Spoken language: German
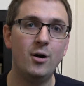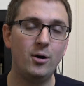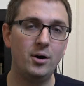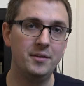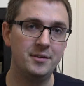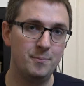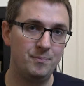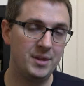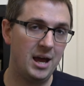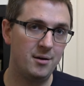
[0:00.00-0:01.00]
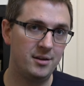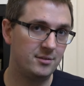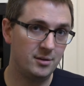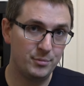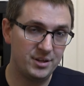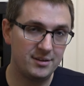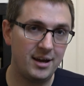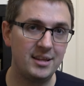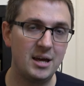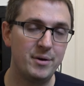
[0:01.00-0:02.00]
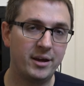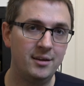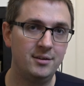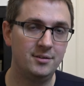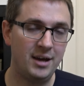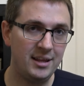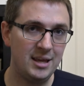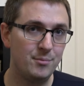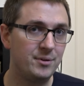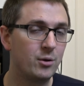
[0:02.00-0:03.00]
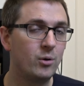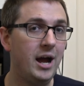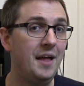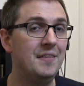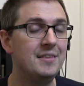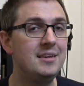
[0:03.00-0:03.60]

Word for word: und da mit der Teilnahme erkennt ihr die Teilnahmebedingungen an,